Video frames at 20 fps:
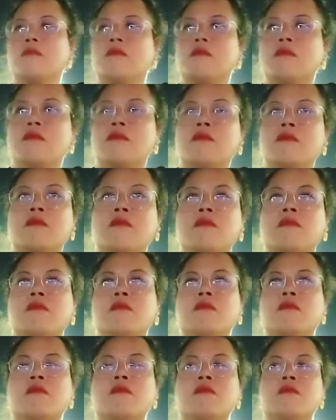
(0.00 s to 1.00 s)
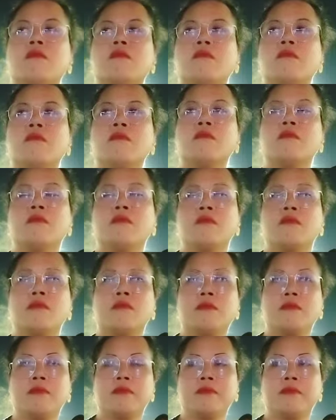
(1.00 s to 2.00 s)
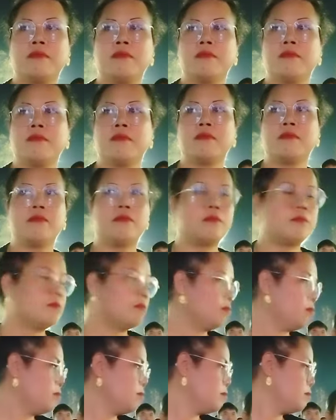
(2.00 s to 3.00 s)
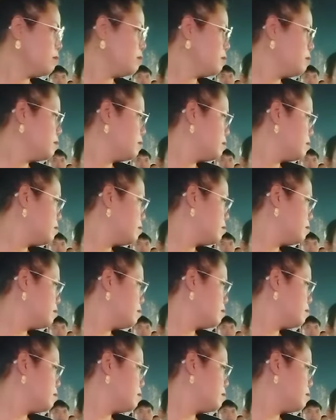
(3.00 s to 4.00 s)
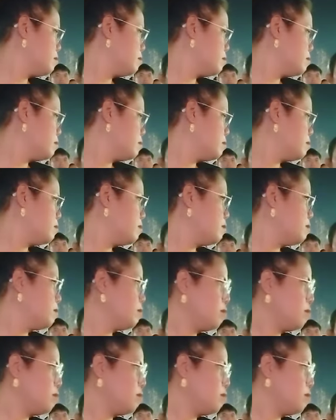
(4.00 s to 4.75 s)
รถนอมอินทรกำเนิด ท่านอธิการบดีนะครับผู้บริหาร